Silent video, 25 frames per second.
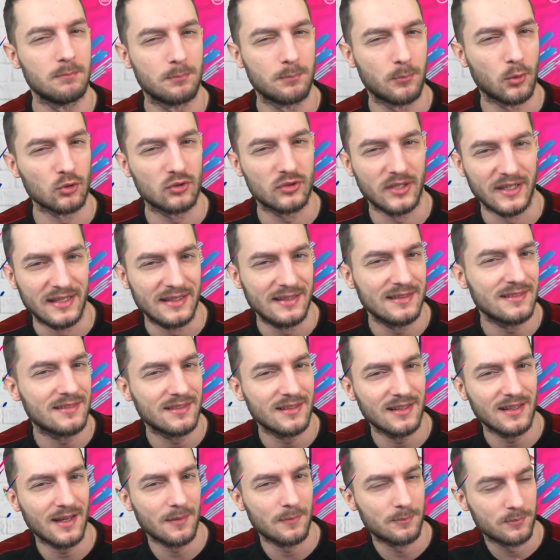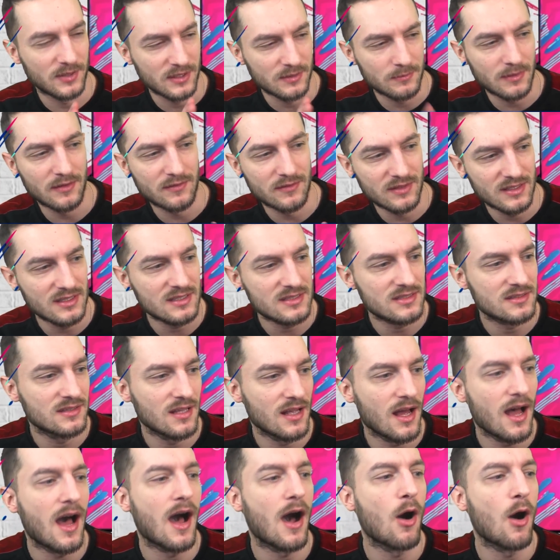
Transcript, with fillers: potente a prima vista,